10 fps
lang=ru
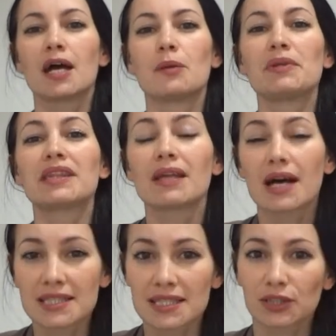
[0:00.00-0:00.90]

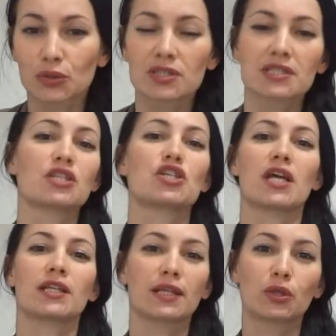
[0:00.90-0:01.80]
15, э, который
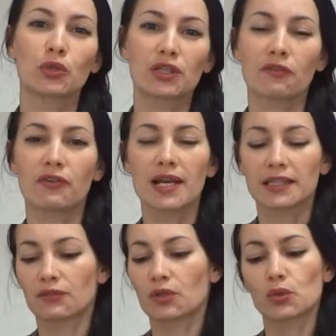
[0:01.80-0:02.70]
защищает от
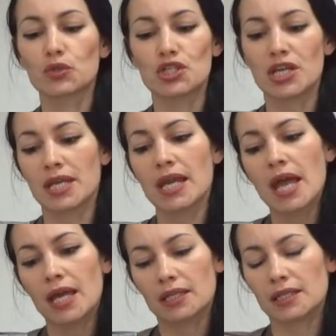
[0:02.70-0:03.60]
ультрафиолетовых лучей,
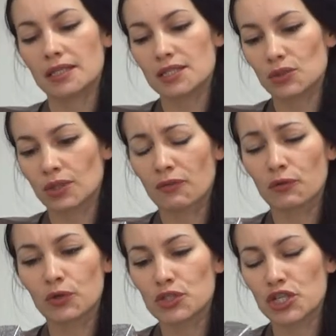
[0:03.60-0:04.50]
и сюда
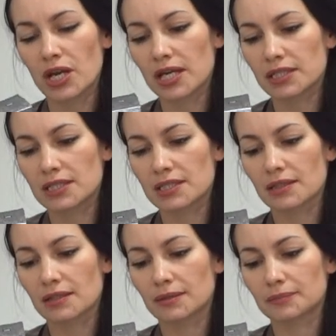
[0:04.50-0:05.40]

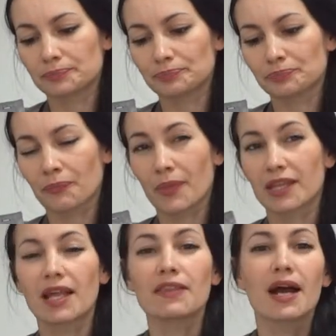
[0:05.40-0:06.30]
включается
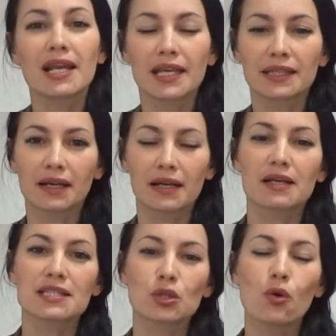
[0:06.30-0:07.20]
тональная такая
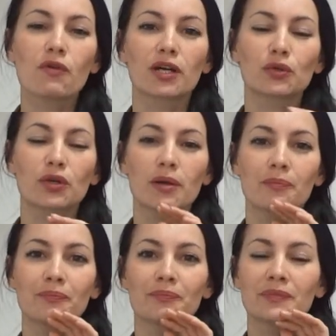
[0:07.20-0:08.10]
основа,
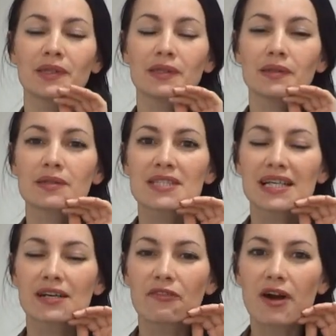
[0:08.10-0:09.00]
которая
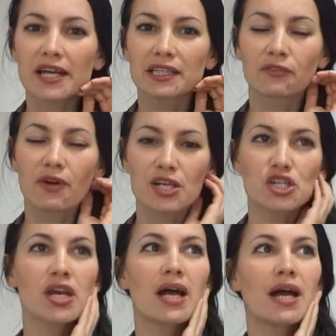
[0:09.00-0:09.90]
скрывает
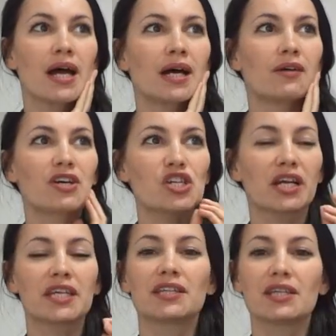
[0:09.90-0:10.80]
ваш ваши
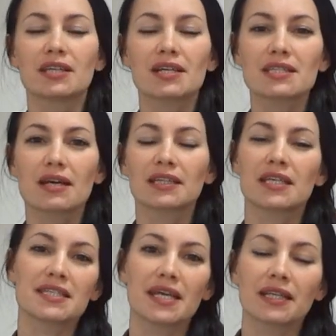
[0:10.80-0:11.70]
какие-то недостатки,
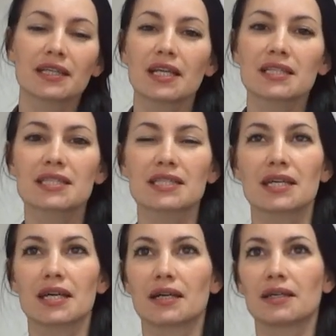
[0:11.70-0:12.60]
изъяны на
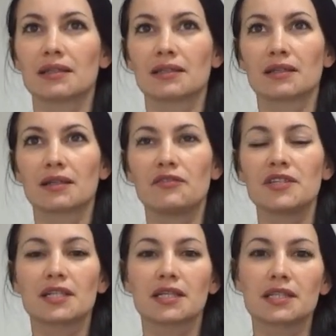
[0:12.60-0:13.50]
лице, это в
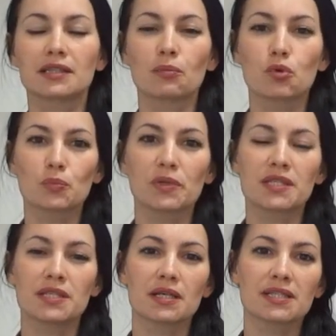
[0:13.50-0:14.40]
виде каких-то, может
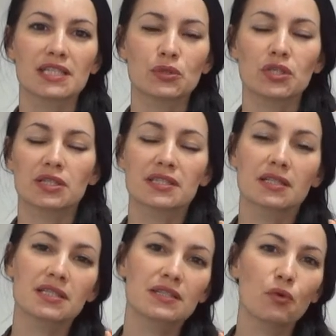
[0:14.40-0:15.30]
быть, э,
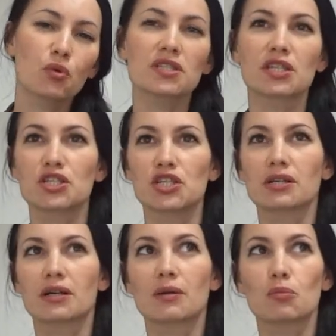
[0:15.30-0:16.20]
сосудистых
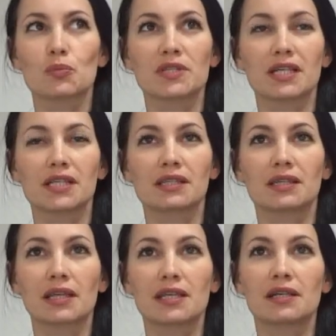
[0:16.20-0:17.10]
звездочек, э, может быть, каких-то
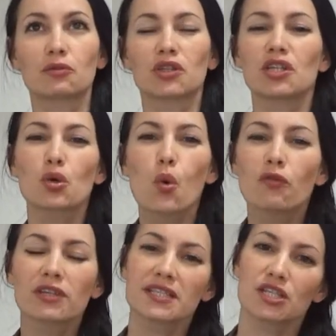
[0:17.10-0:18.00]
таких вот
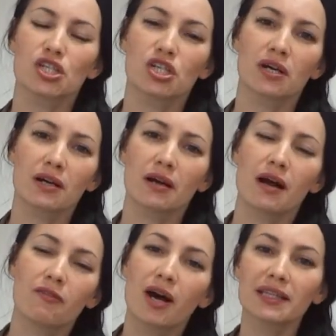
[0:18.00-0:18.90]
неровностей,
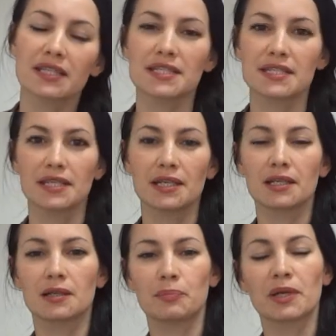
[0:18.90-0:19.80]

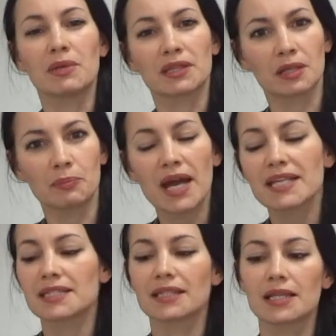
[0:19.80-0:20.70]
шероховатостей, пигментных
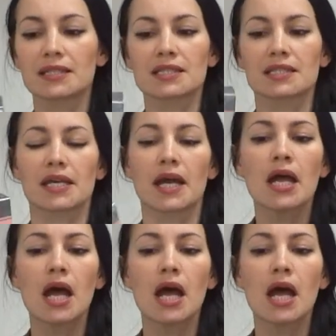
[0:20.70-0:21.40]
пятен на лице.